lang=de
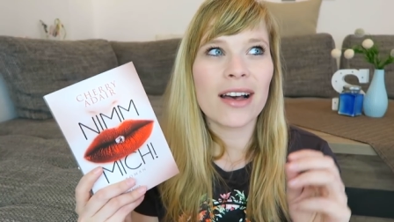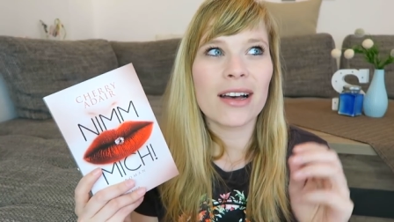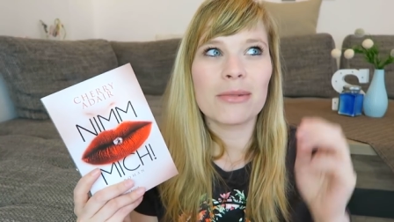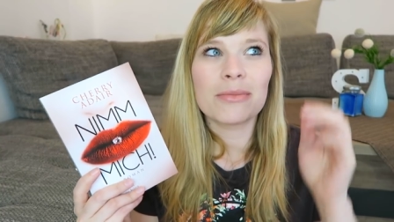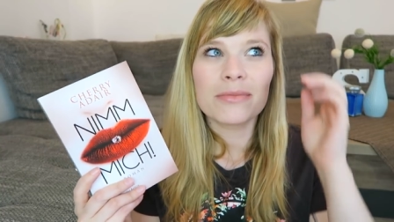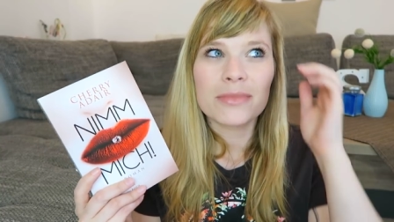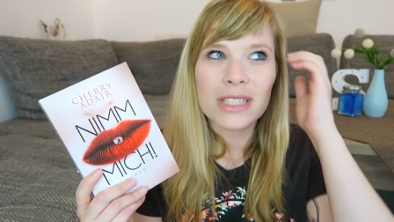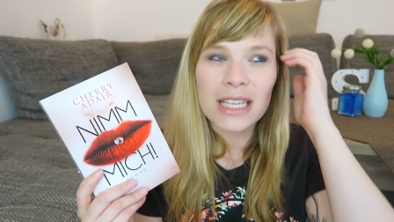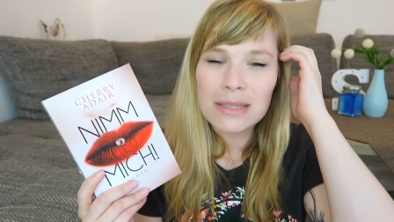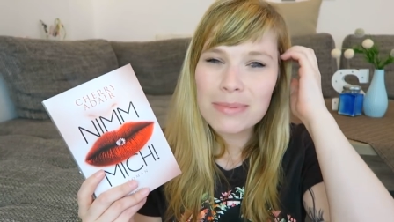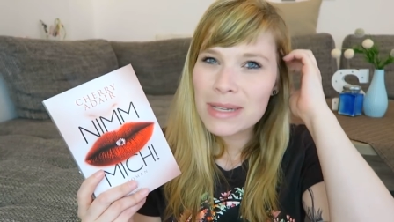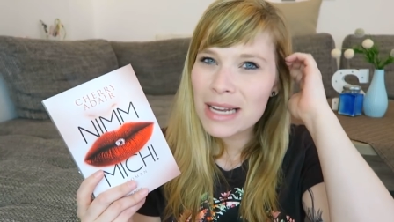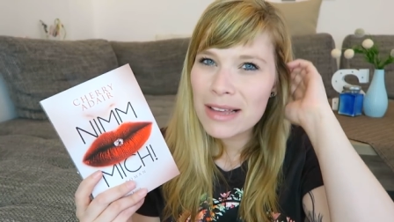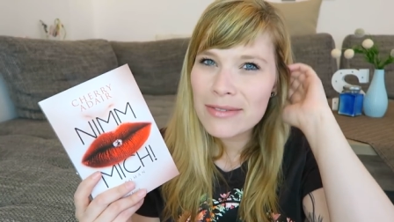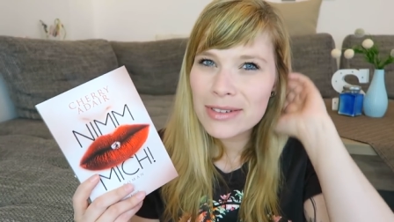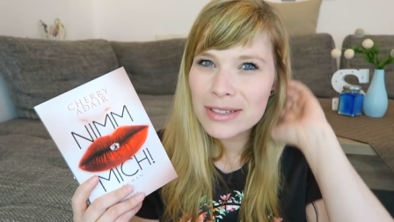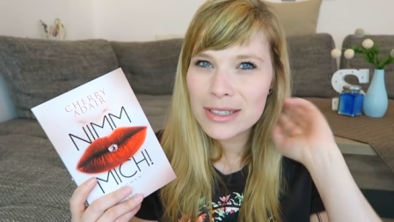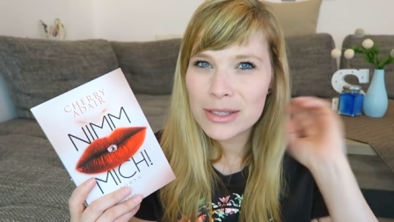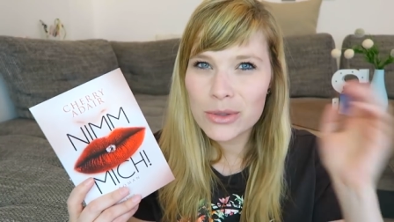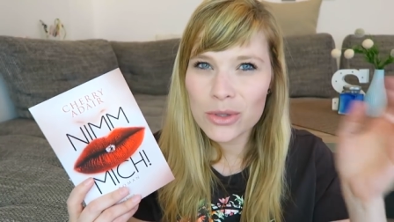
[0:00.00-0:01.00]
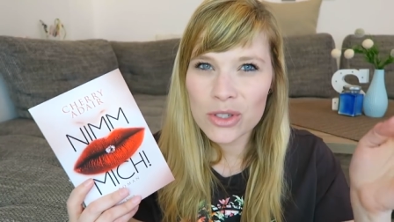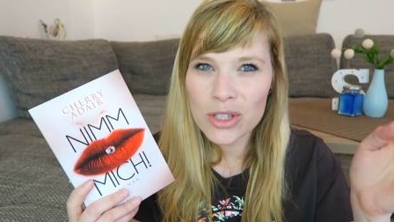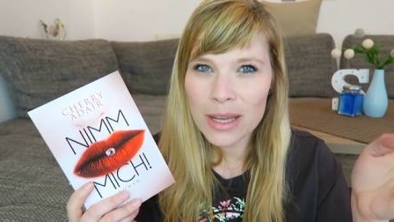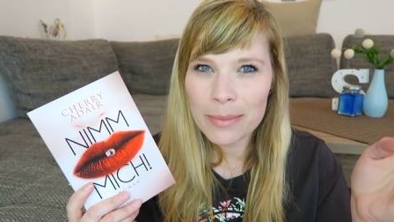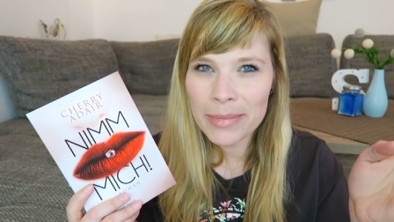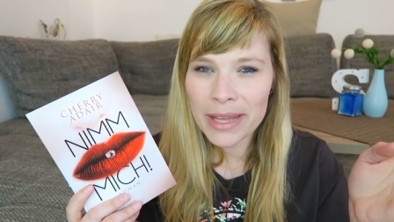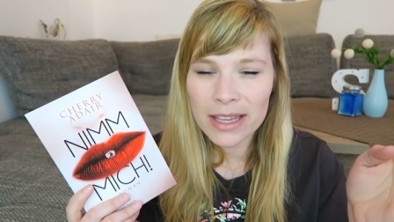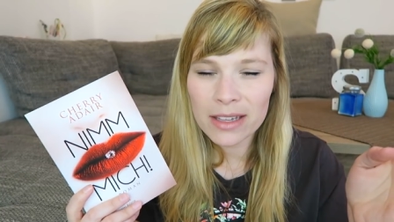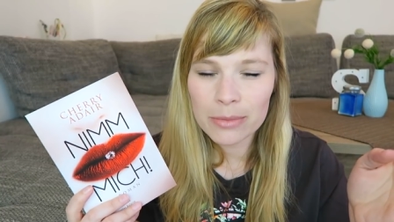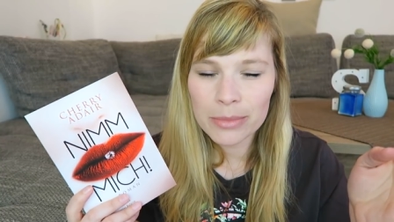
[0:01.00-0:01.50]
ähm, dass man einfach die
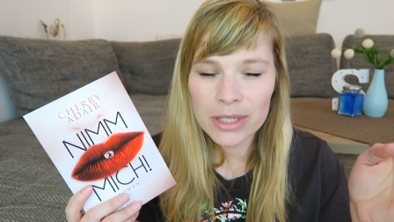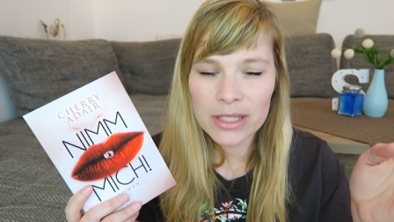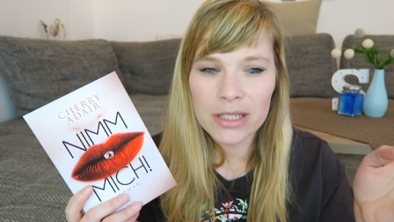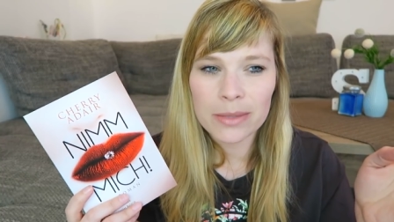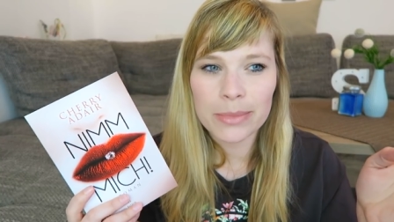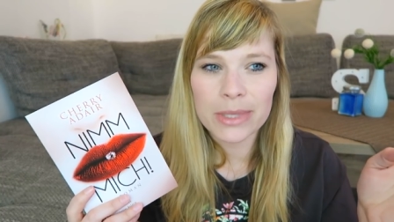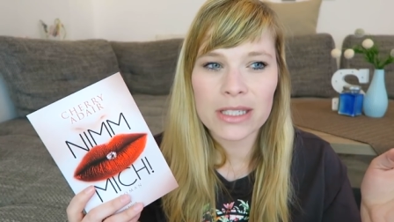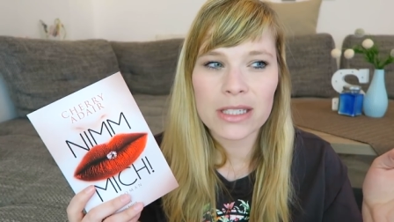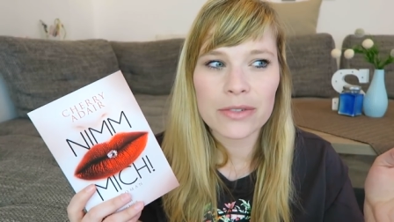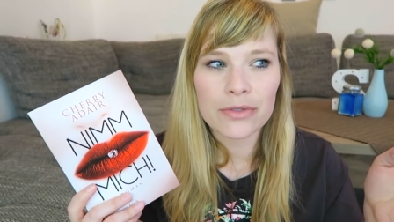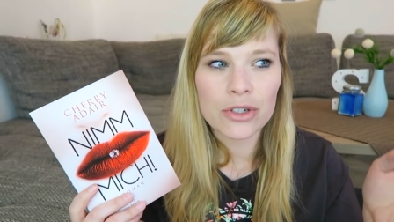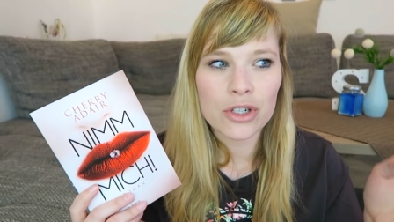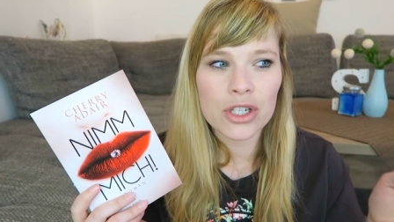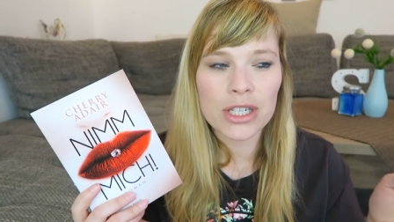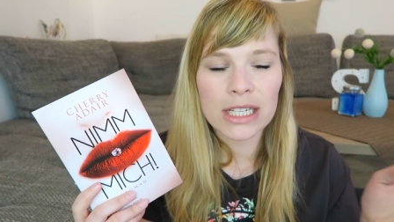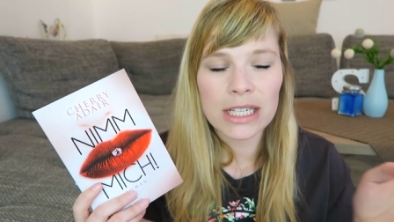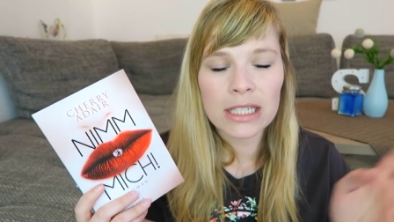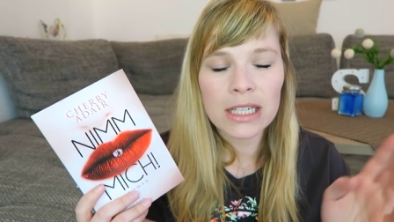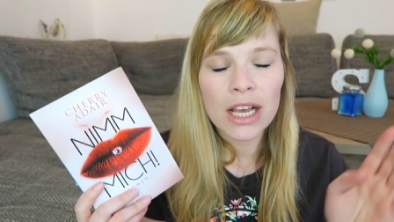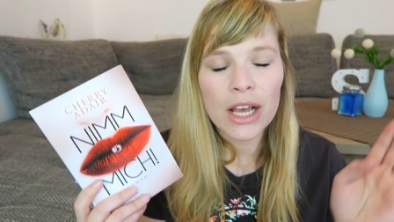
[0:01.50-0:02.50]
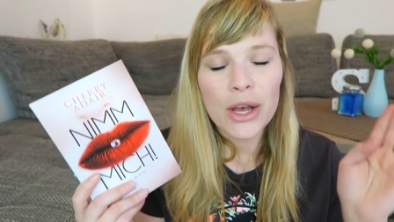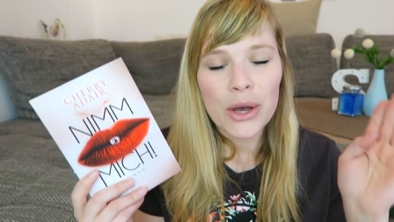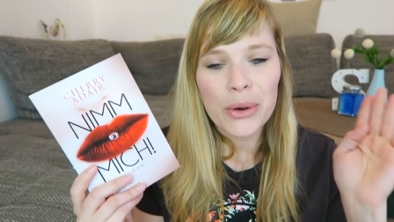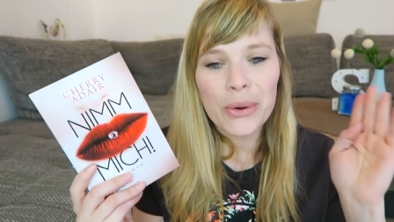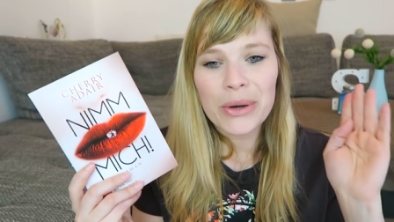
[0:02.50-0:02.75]
Zusammenhänge ein bisschen besser versteht.